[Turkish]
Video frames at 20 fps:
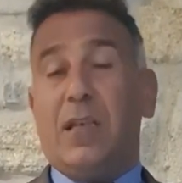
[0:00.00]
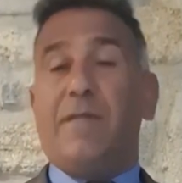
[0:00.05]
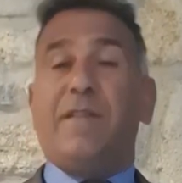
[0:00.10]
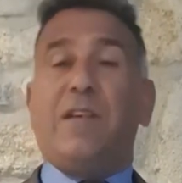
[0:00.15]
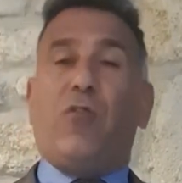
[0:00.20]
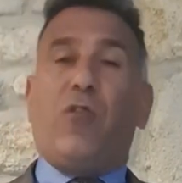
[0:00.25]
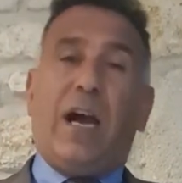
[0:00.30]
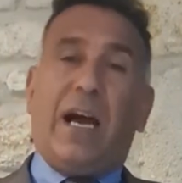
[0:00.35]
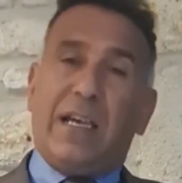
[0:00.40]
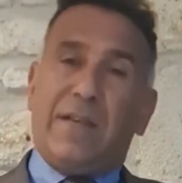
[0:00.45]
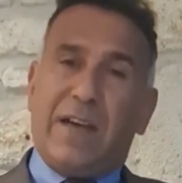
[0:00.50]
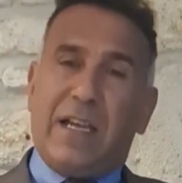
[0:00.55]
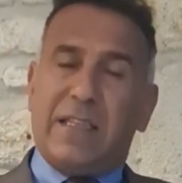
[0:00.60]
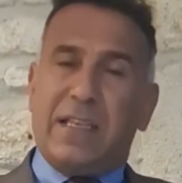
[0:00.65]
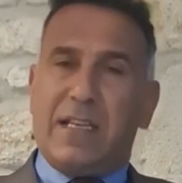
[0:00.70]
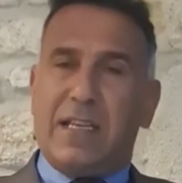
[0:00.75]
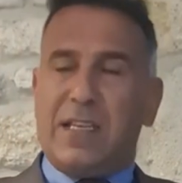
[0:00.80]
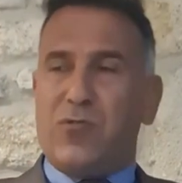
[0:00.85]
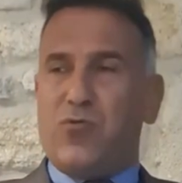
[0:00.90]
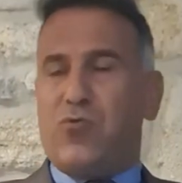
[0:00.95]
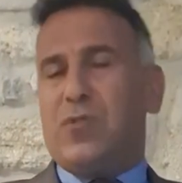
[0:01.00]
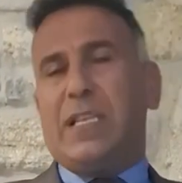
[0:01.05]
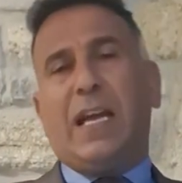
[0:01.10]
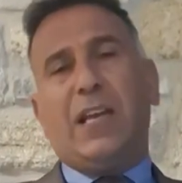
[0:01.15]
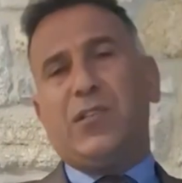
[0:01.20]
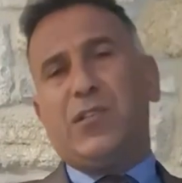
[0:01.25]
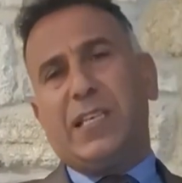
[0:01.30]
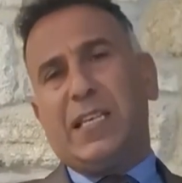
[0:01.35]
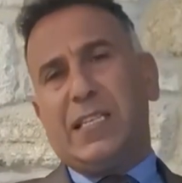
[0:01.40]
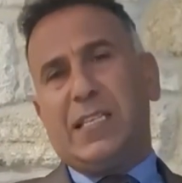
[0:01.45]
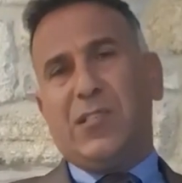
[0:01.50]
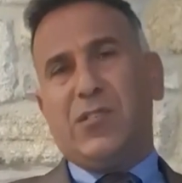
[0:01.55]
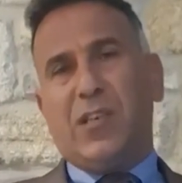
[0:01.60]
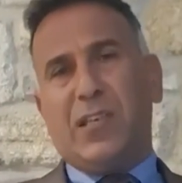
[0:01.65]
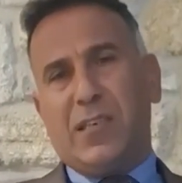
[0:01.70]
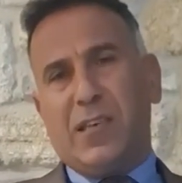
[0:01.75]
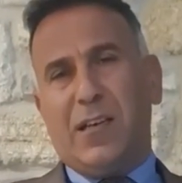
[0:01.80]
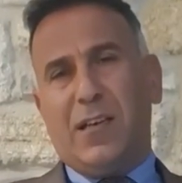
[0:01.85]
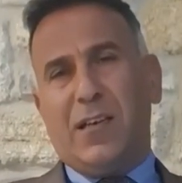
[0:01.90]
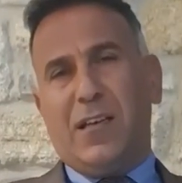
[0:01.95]
Ve o hayvanlara günlerce
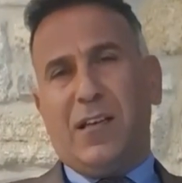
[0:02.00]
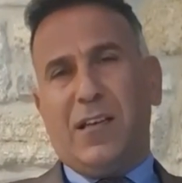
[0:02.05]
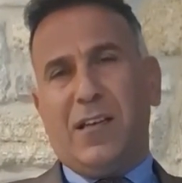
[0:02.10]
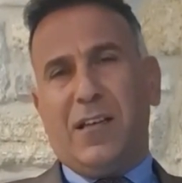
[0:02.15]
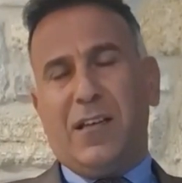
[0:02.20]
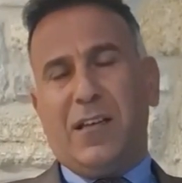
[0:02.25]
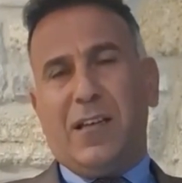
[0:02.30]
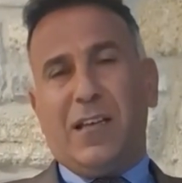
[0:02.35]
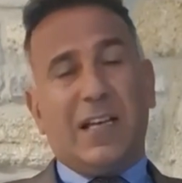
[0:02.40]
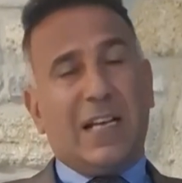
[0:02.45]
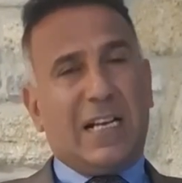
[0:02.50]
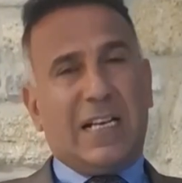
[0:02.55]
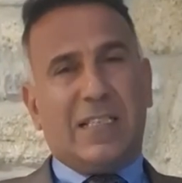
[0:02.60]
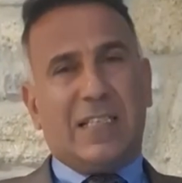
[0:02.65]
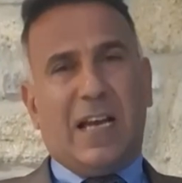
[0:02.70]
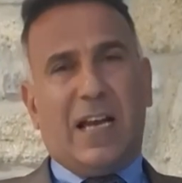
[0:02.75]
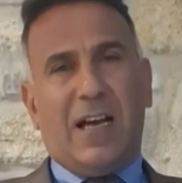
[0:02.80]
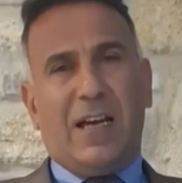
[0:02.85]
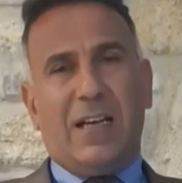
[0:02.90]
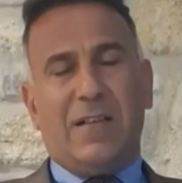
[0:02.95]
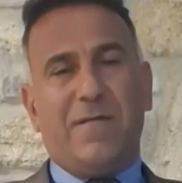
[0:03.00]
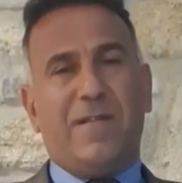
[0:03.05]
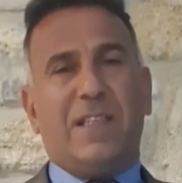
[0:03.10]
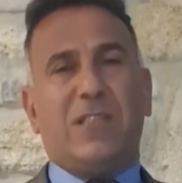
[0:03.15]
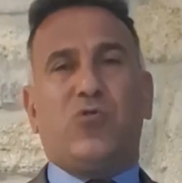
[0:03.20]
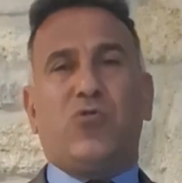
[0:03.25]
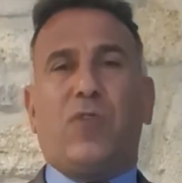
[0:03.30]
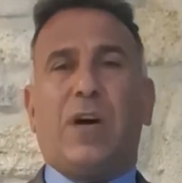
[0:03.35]
yetecek gıda ve